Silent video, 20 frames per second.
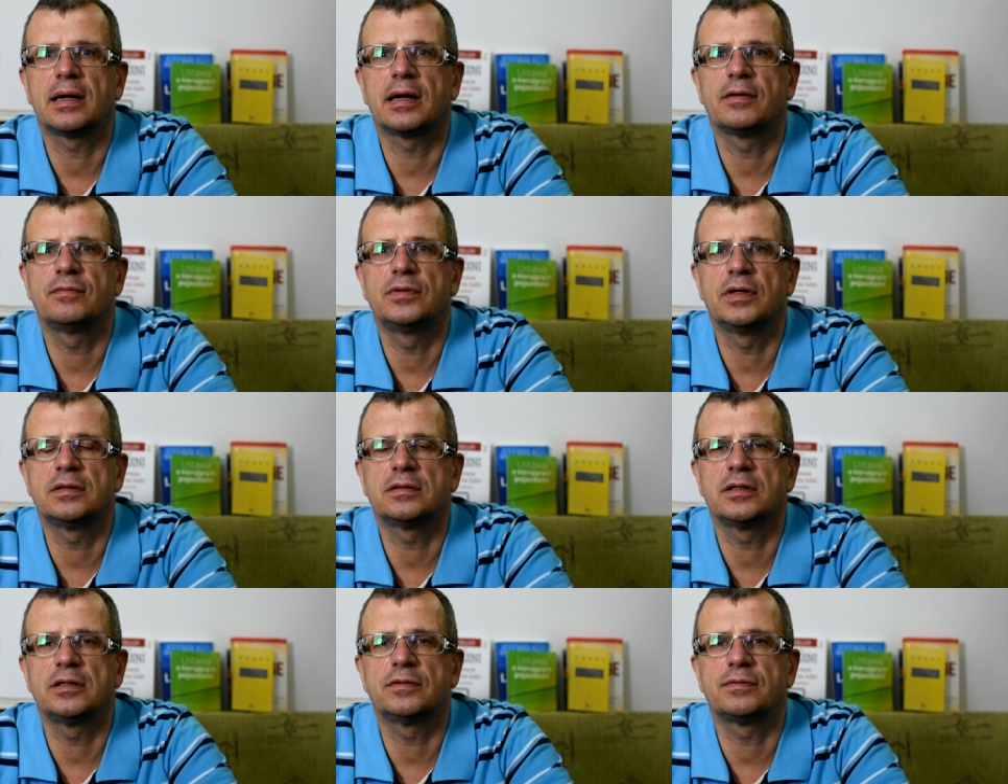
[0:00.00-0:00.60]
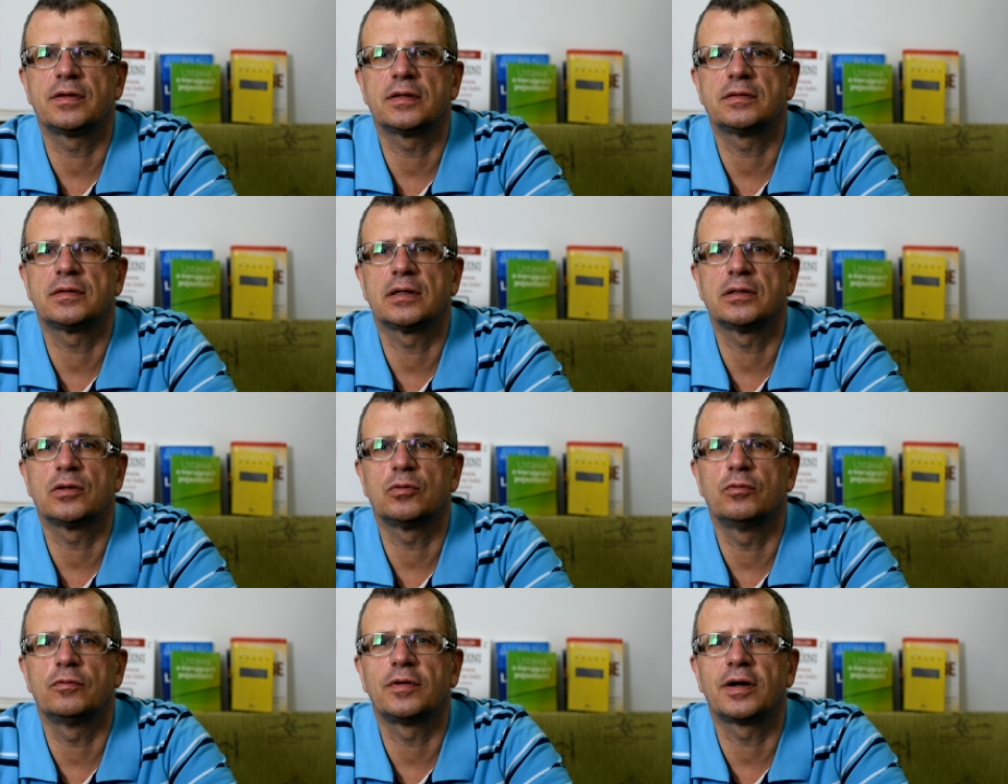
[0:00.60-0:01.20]
a więcej
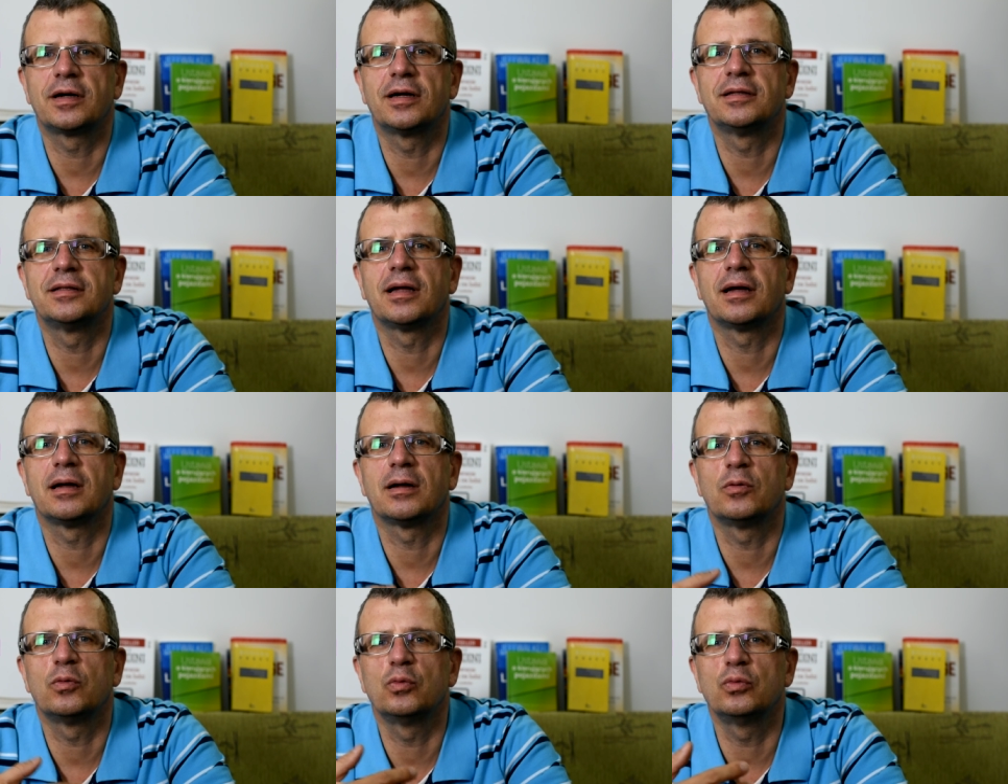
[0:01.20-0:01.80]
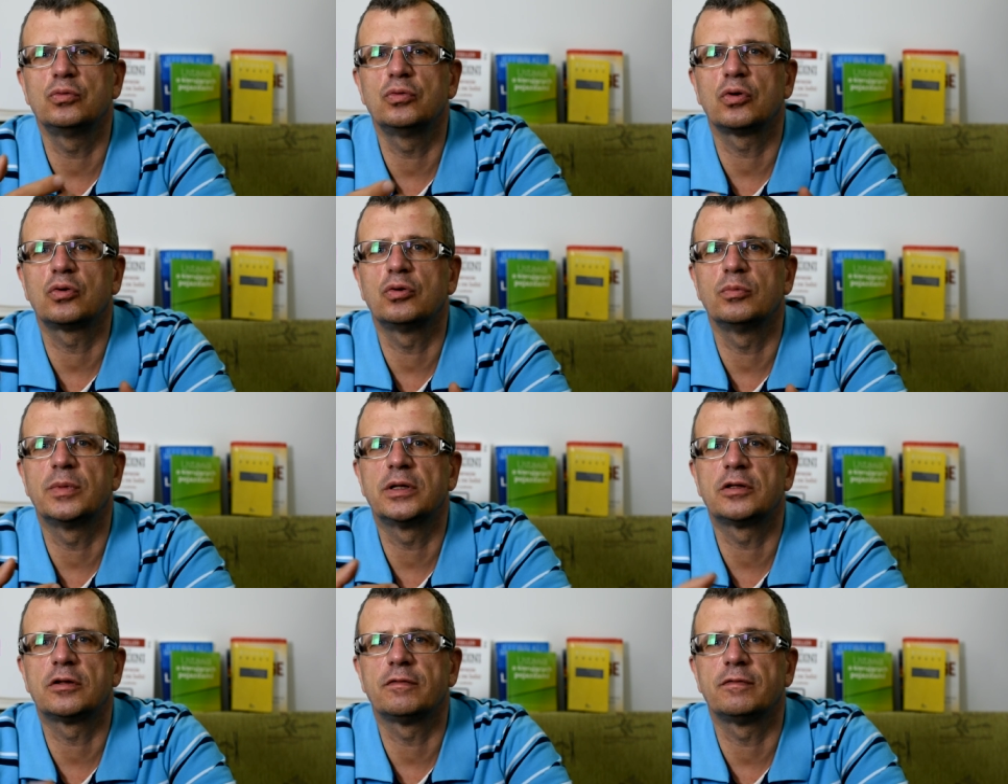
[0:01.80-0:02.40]
zwracano uwagę na
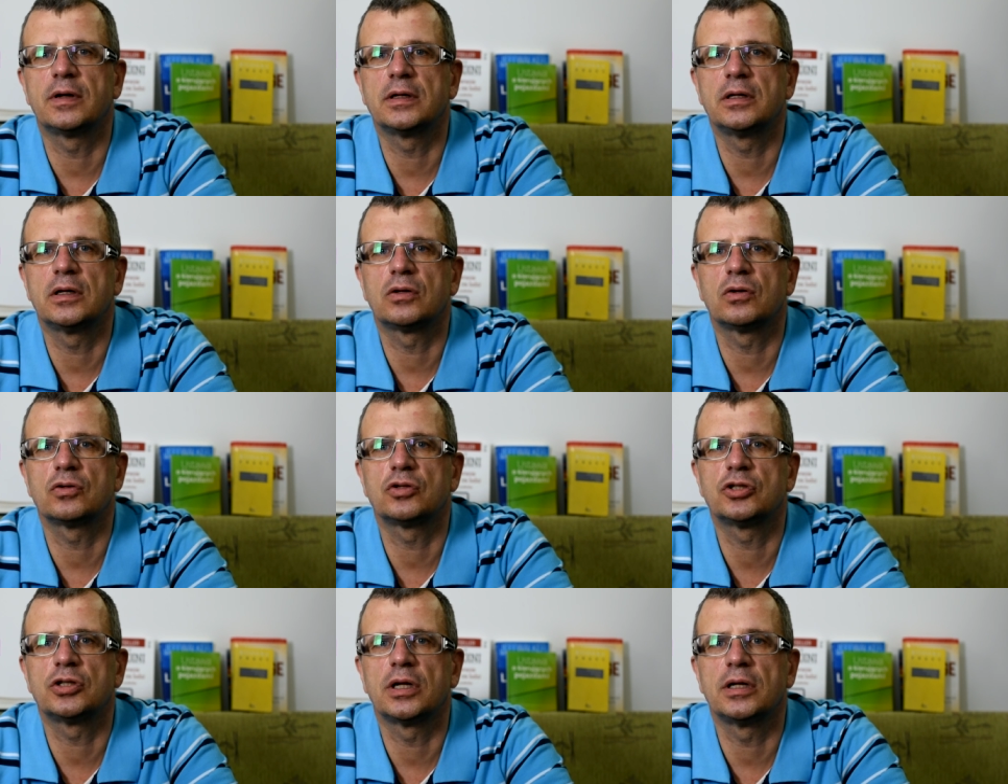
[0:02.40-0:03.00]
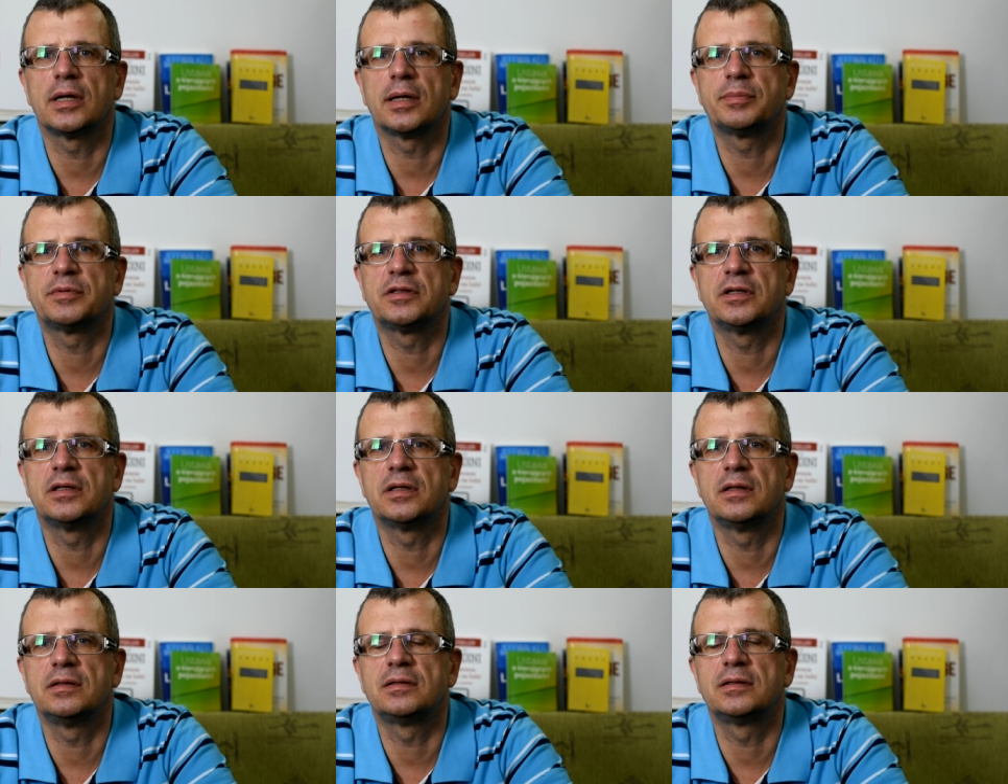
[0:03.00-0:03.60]
udokumentowanie rocznej
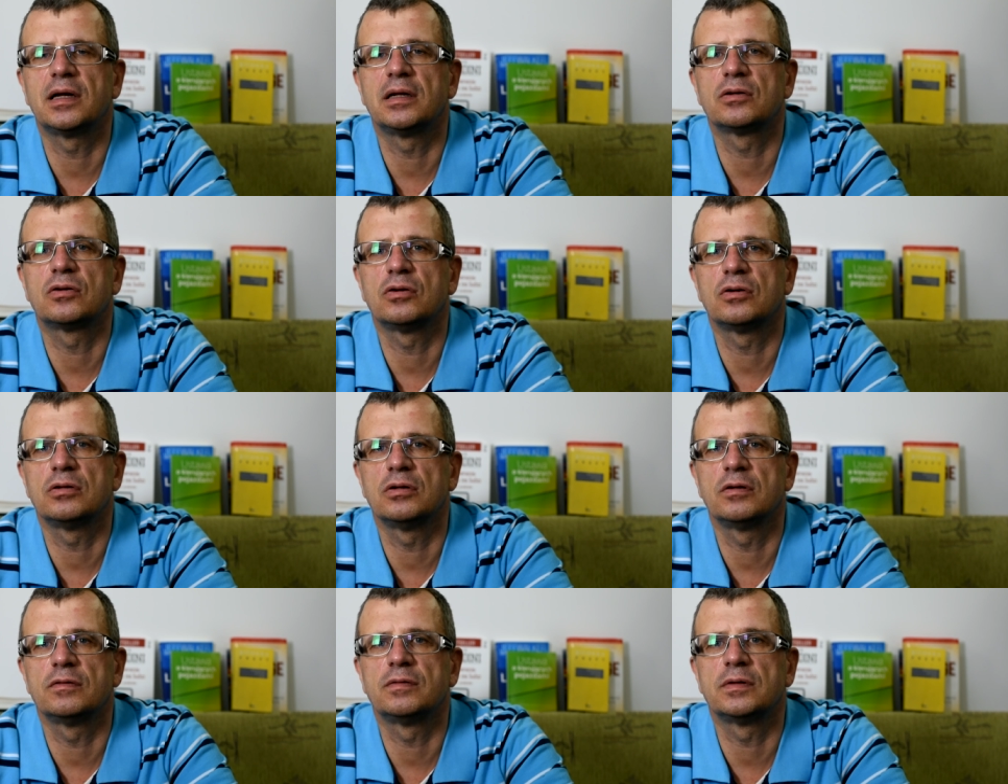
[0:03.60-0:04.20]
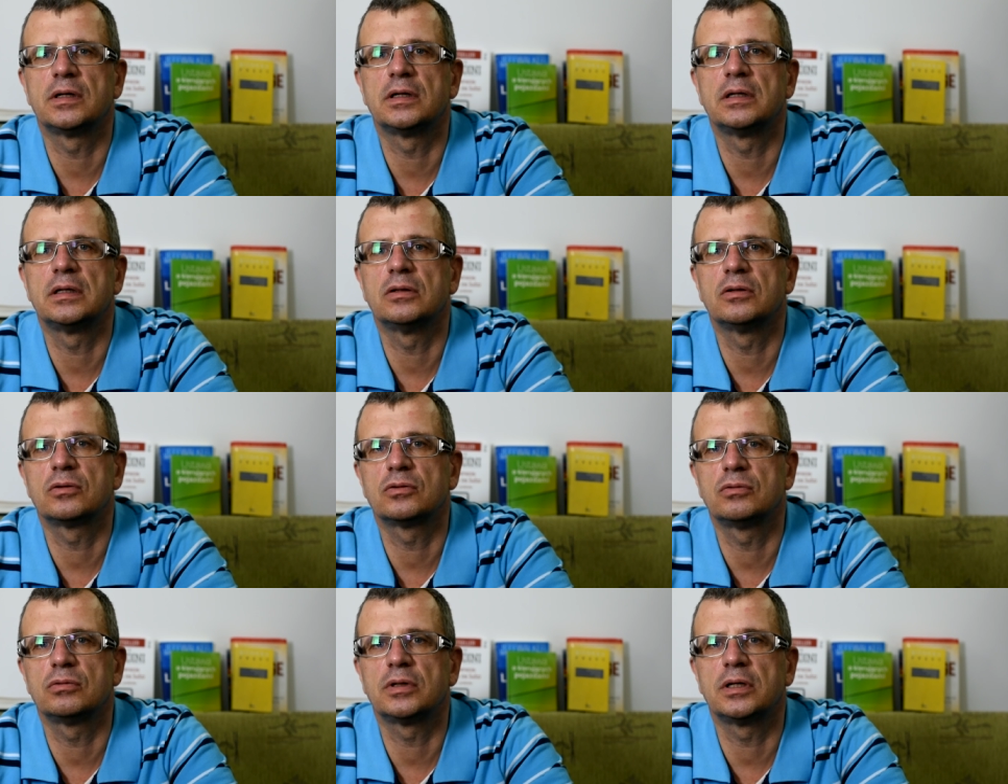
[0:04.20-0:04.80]
abstynencji alkoholowej,
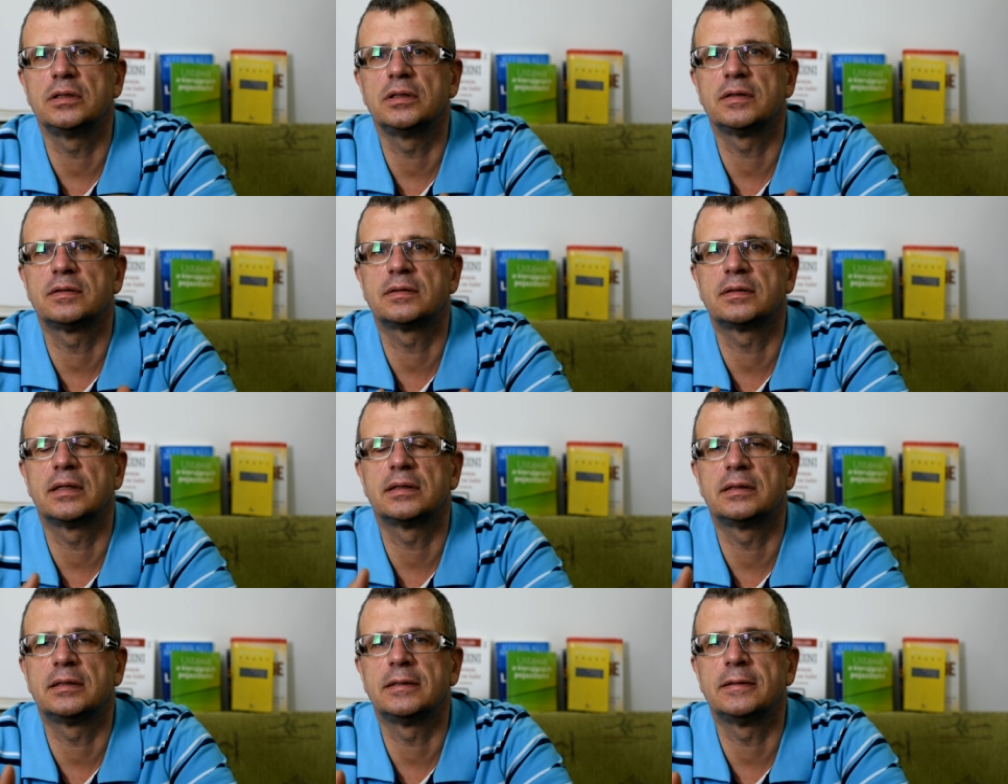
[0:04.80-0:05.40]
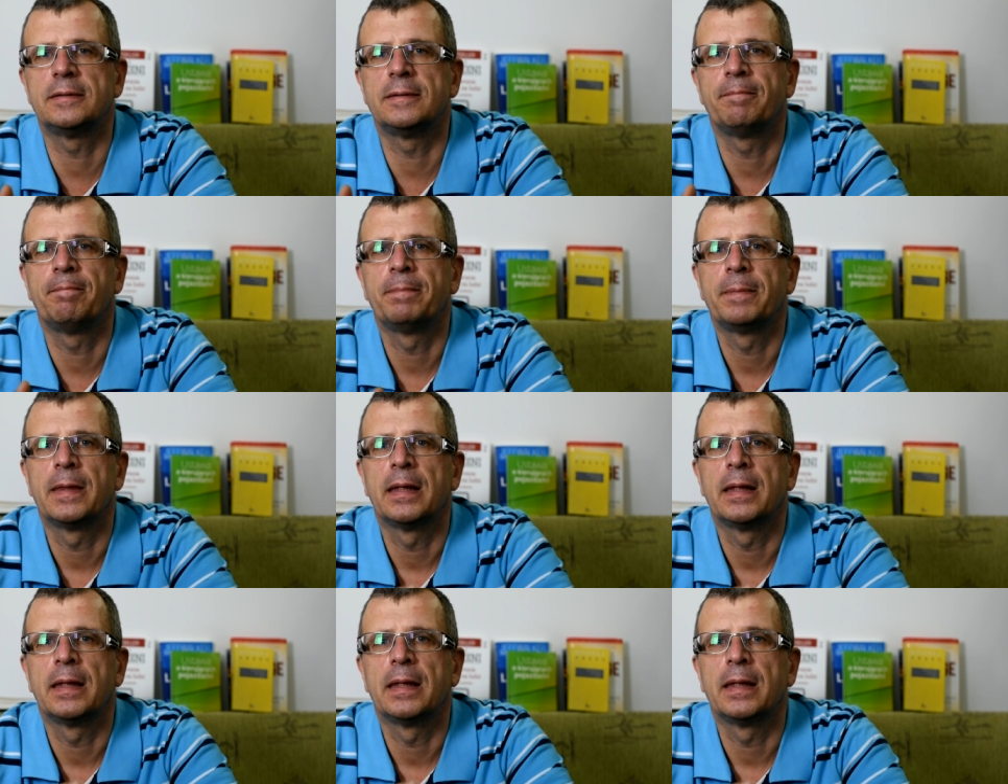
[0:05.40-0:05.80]
no której niestety